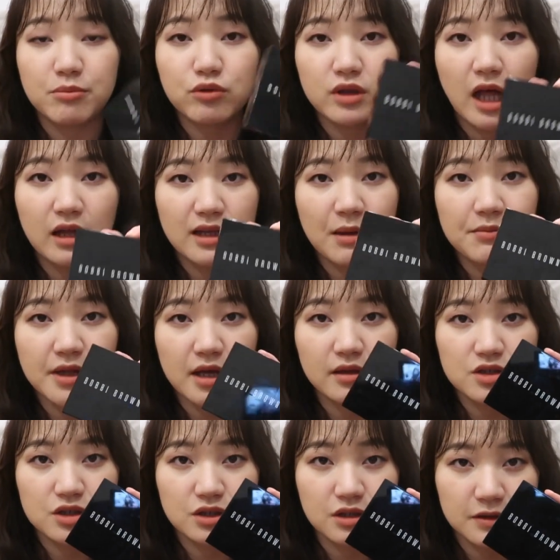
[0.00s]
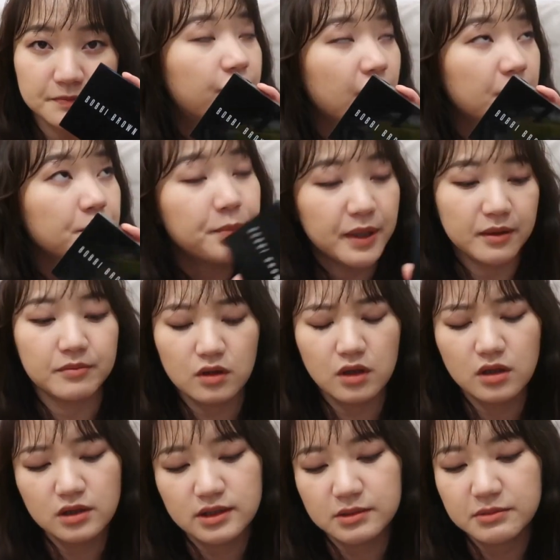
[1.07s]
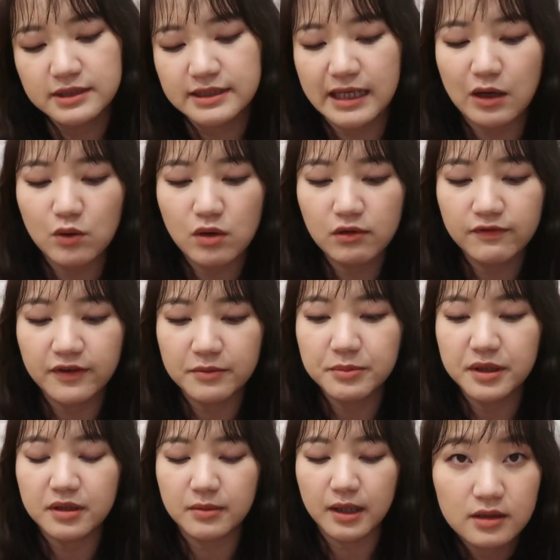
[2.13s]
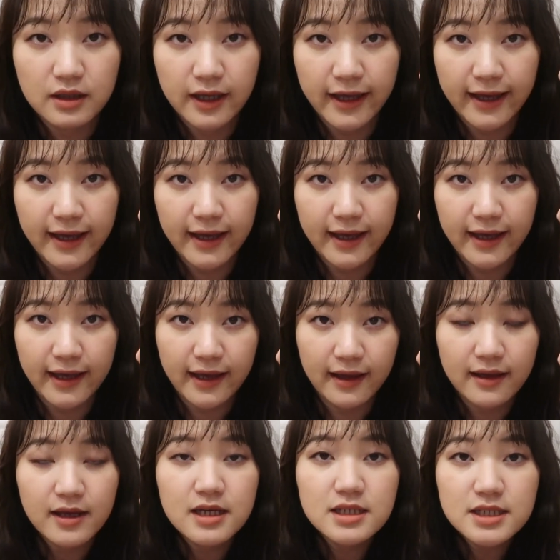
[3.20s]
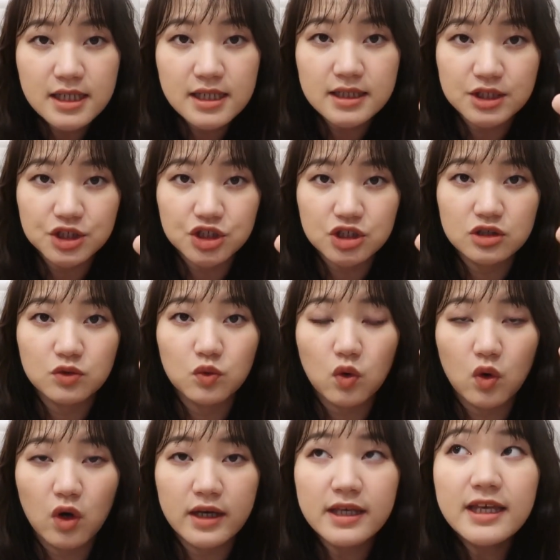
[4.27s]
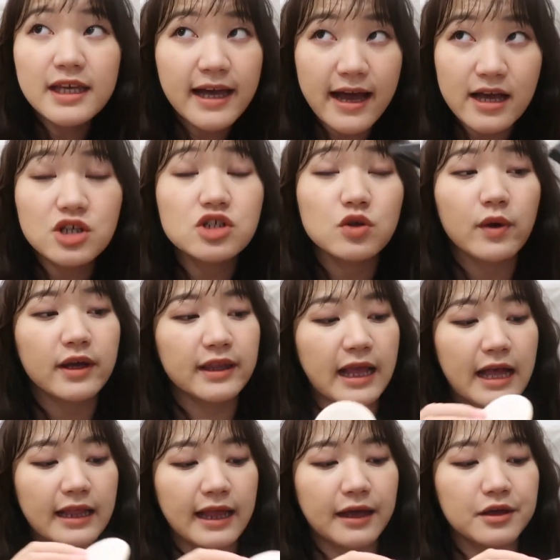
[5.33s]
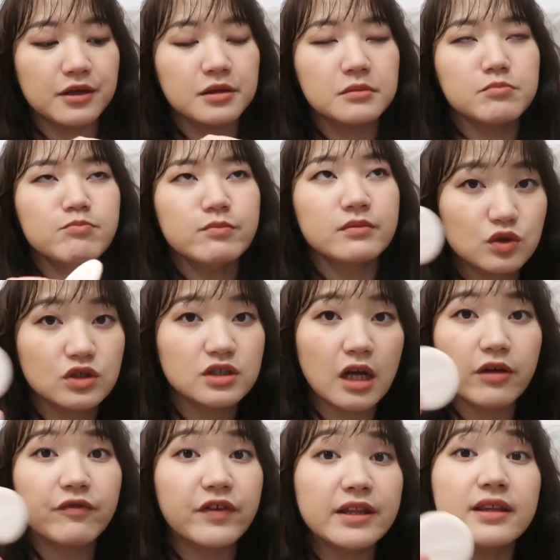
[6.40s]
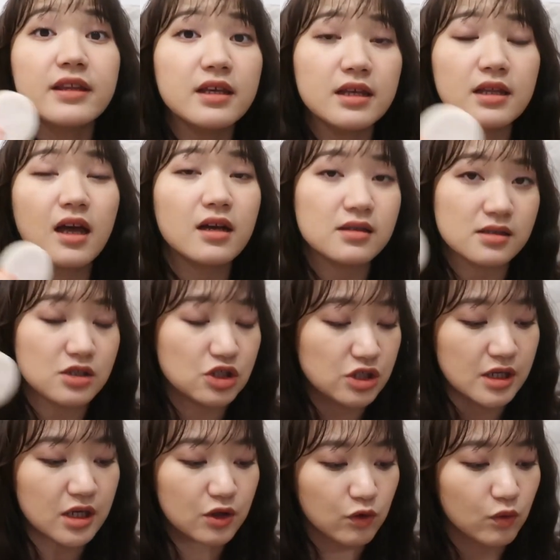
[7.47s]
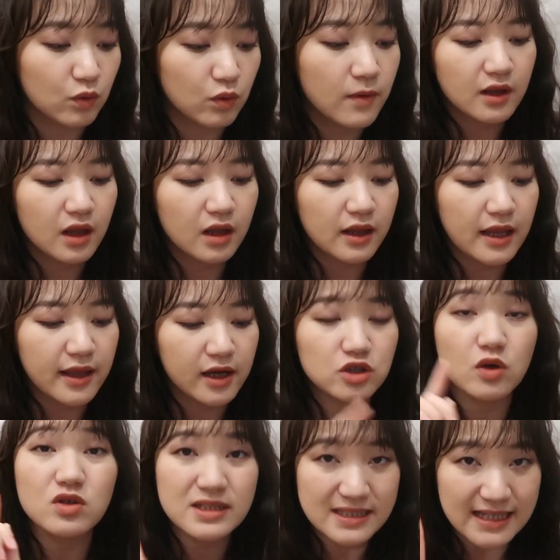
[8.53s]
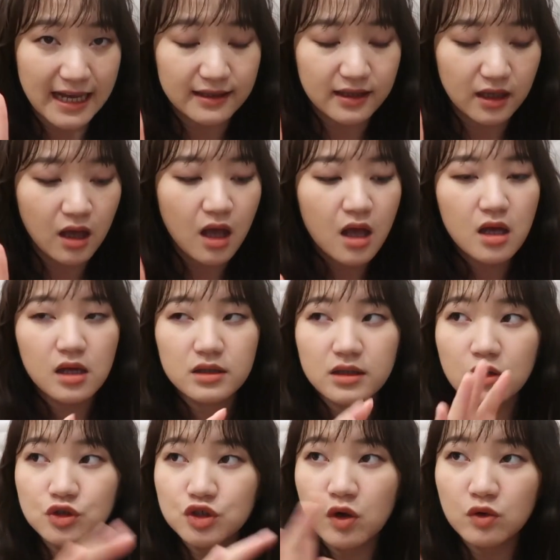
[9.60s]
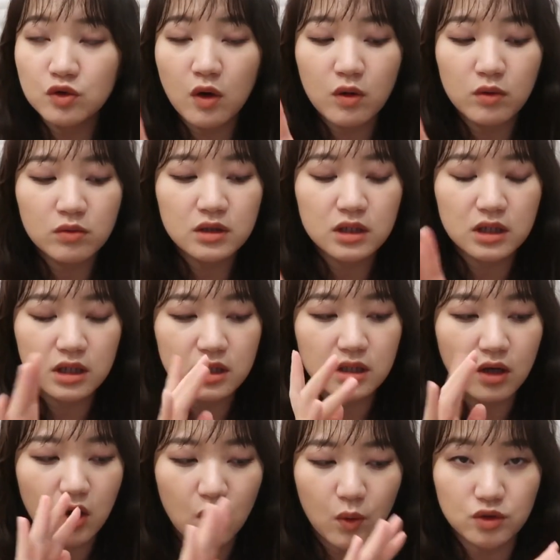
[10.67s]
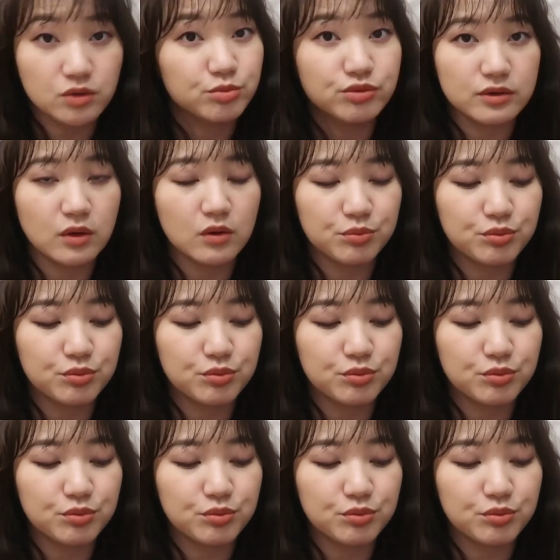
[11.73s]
比布朗他们家的这个粉饼，嗯，什么霞光粉饼吧？哎，这个其实我一开始会拿来就是当粉底那样子直接涂，但那个时候是夏天，到秋冬了以后我就不